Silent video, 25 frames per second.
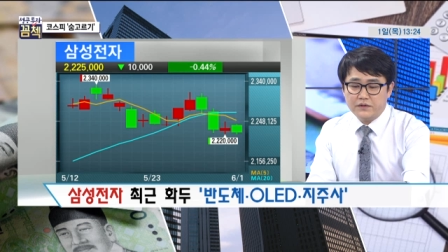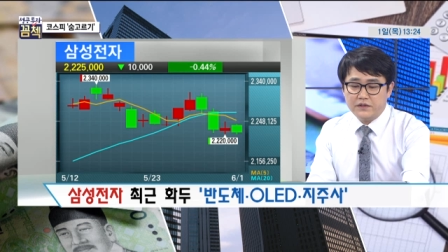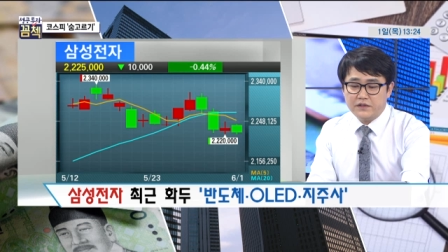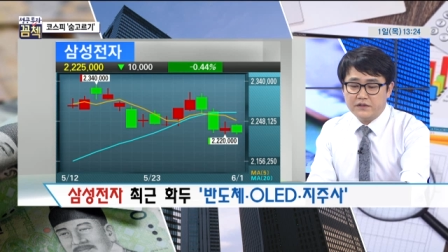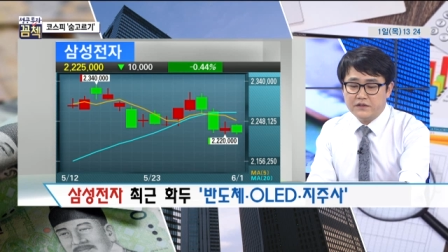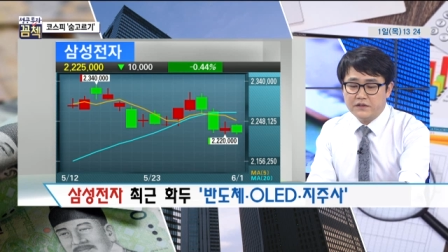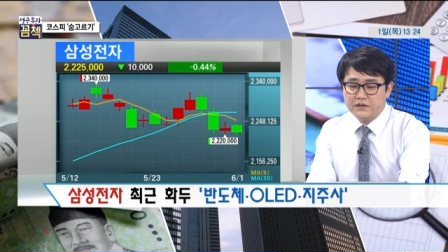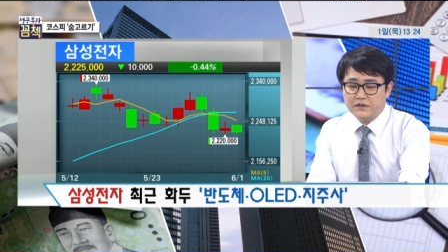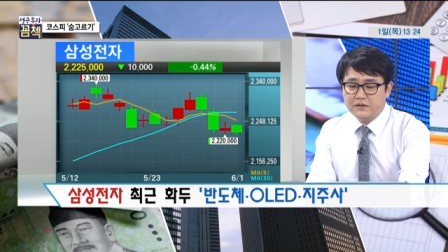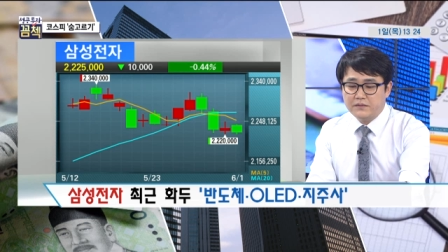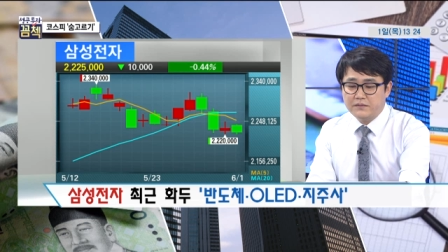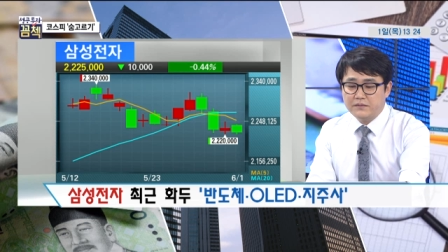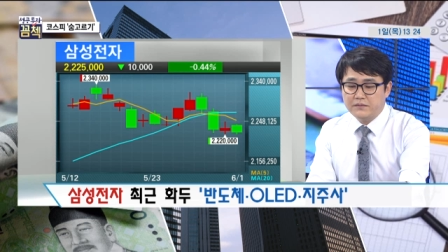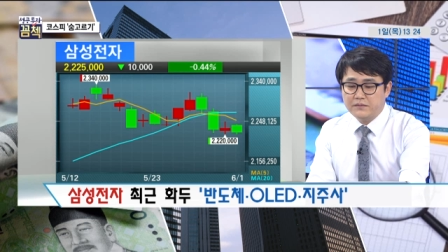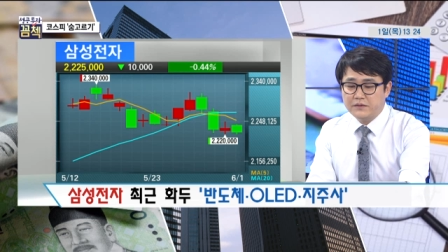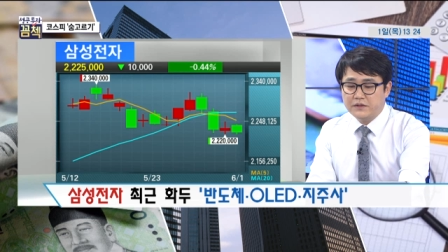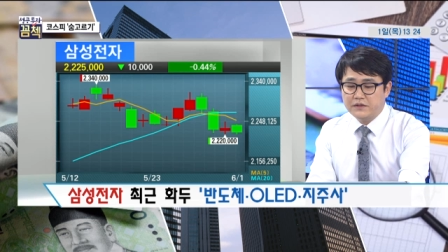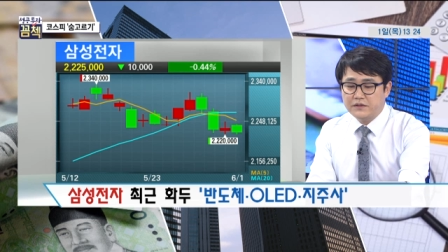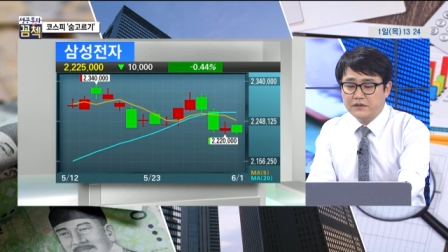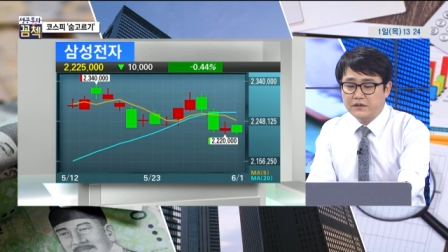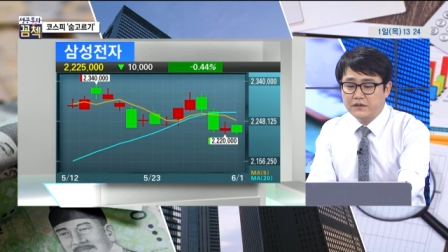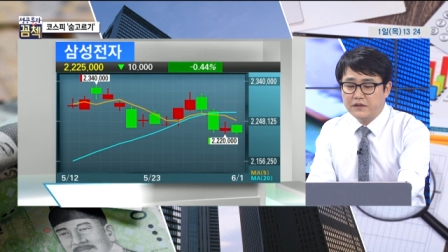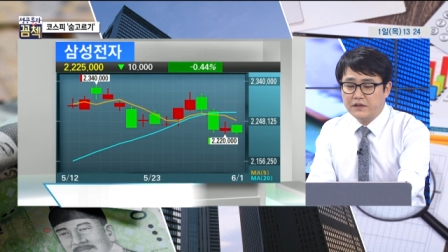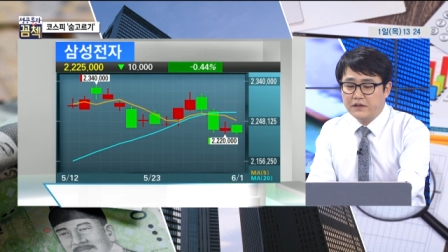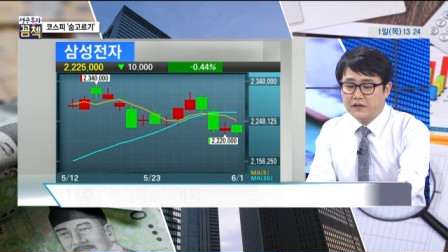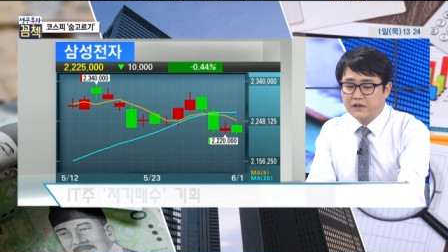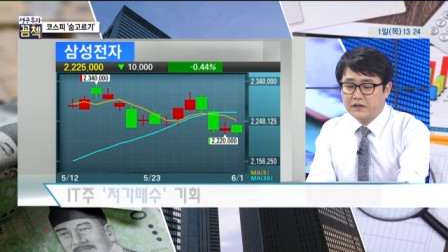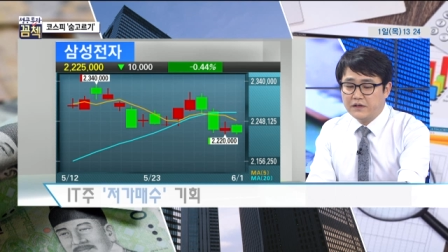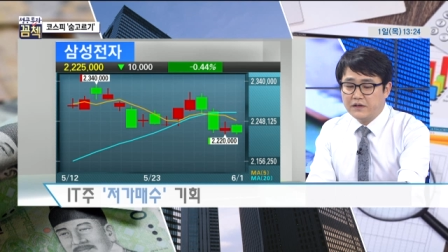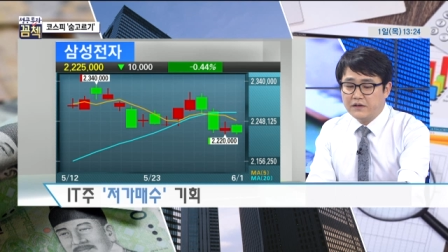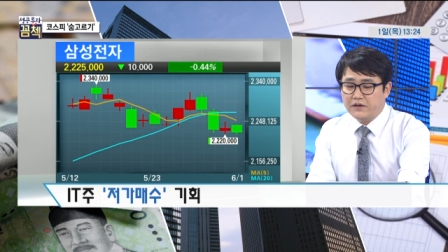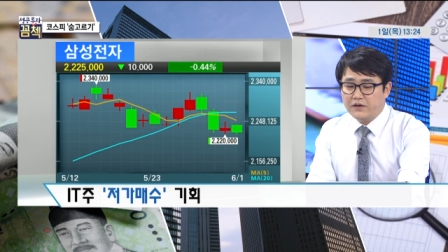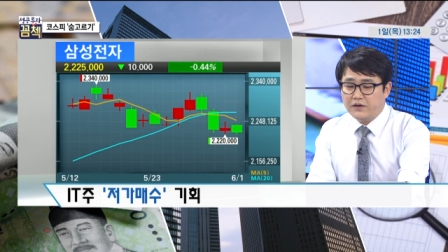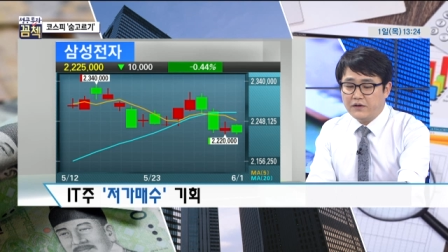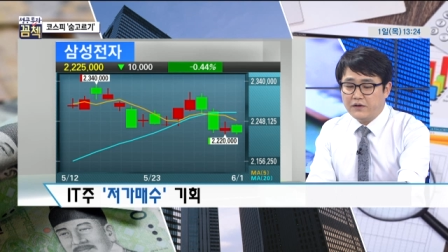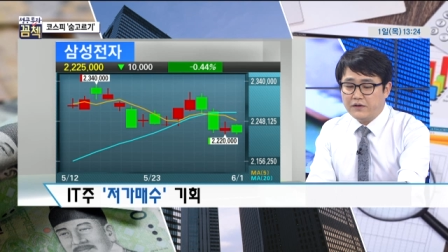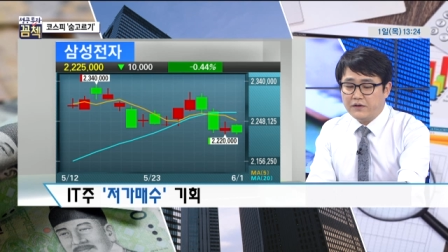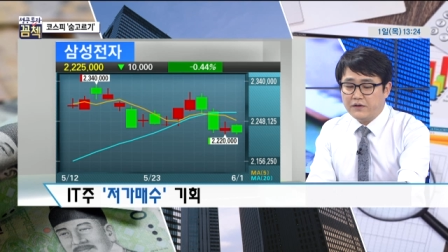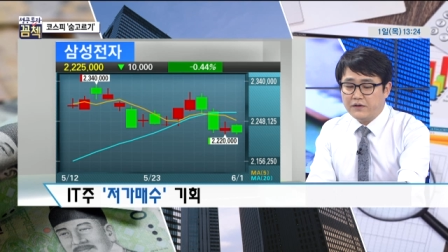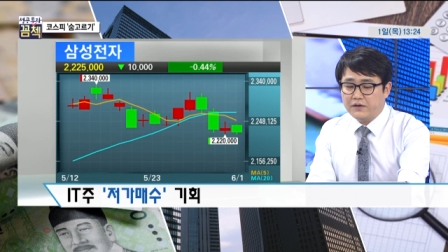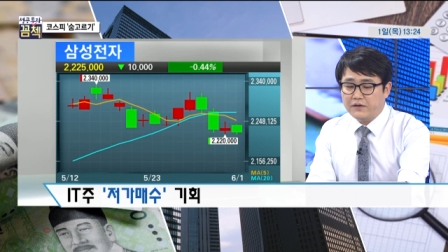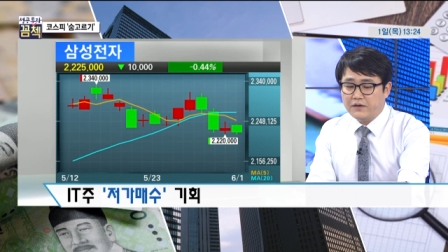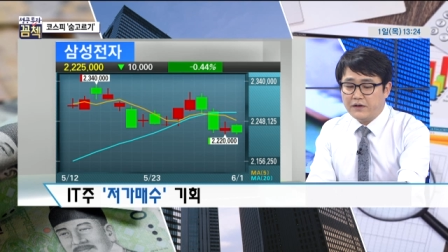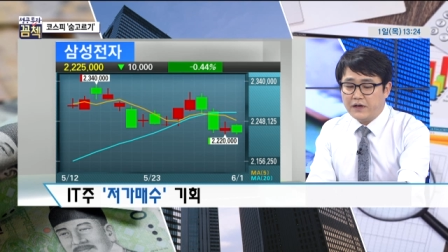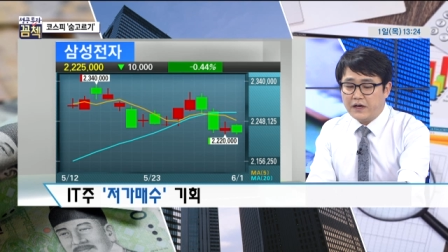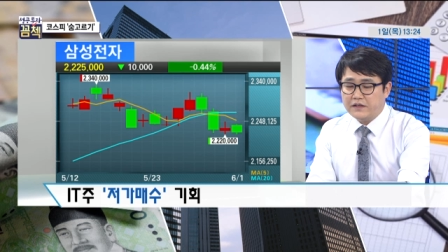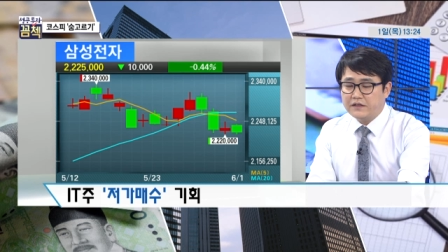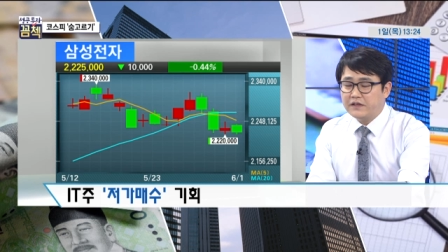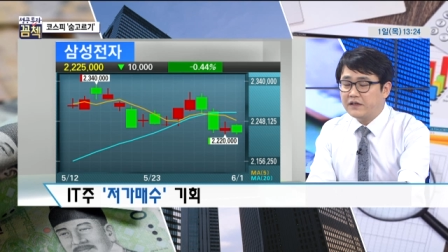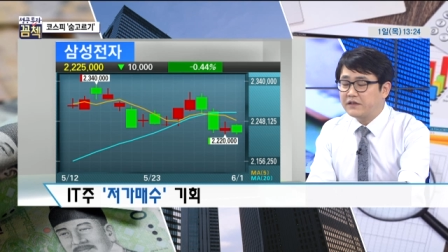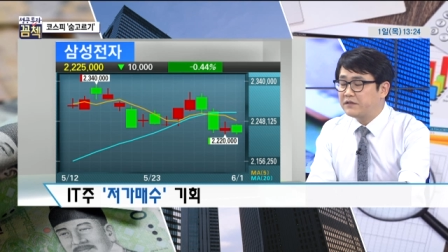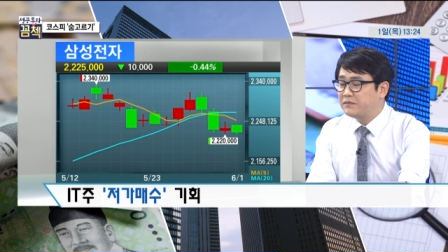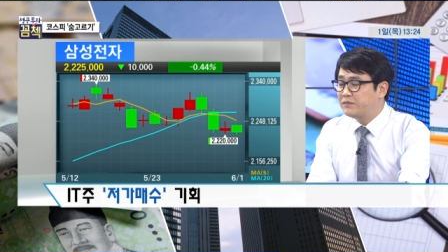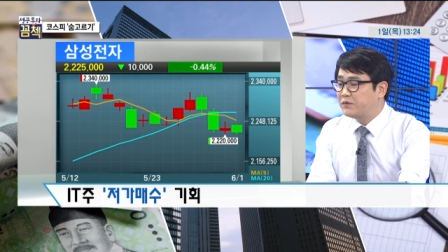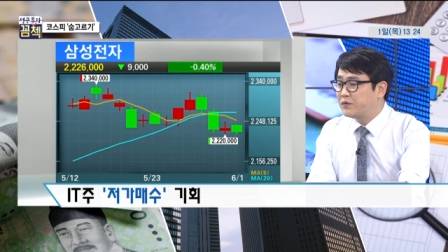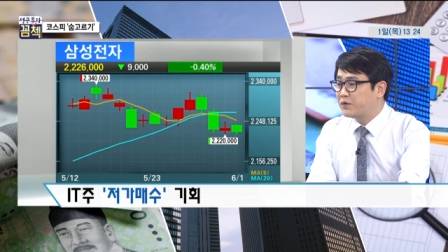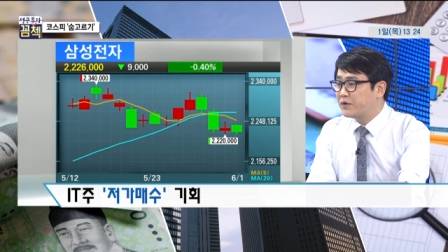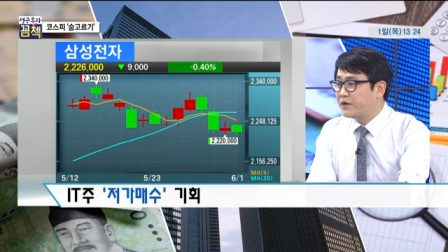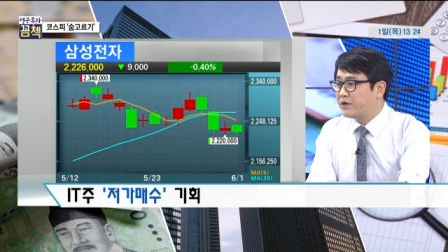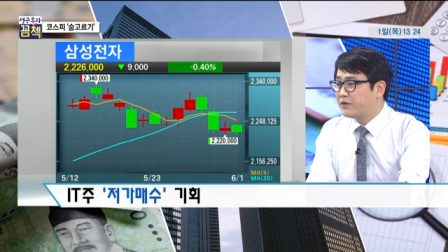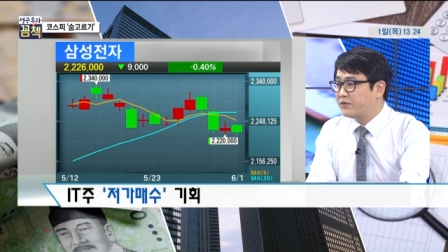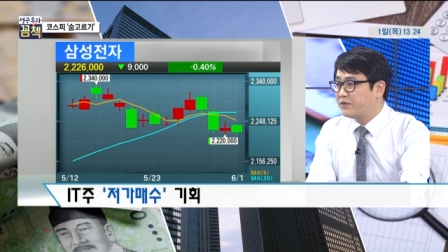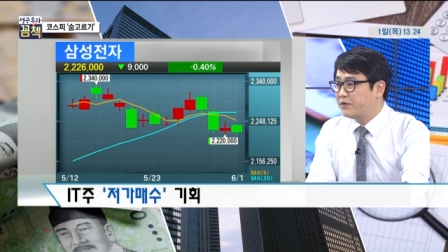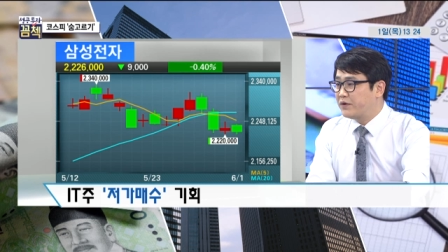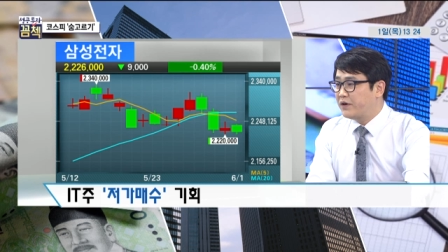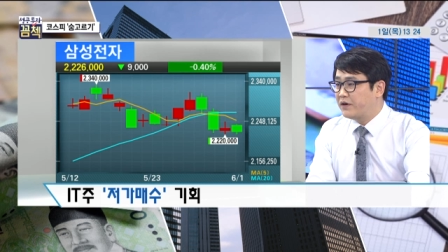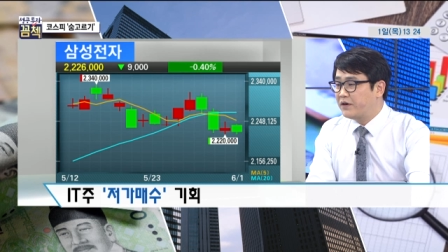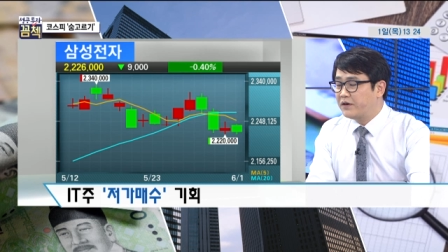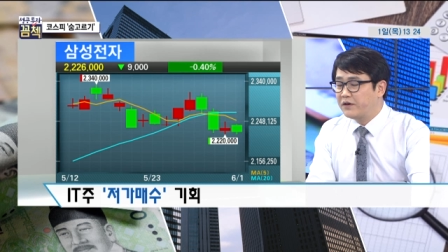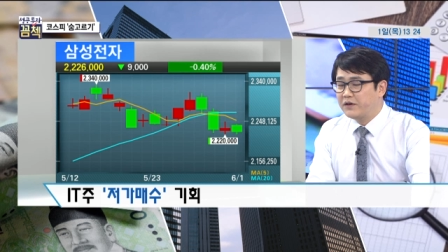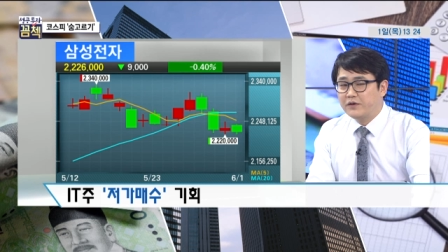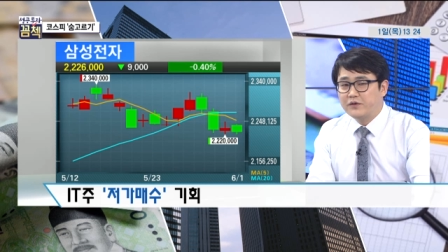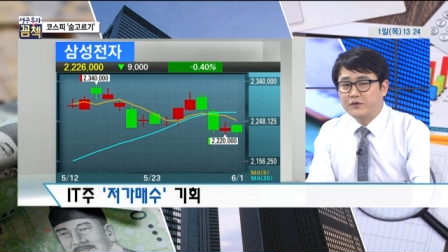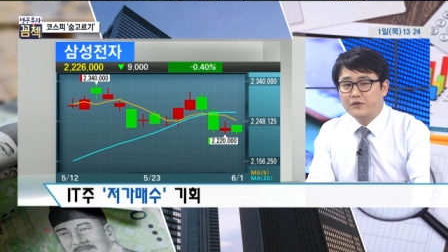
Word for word: 지금은 어, 안 샀으면 좋겠고요.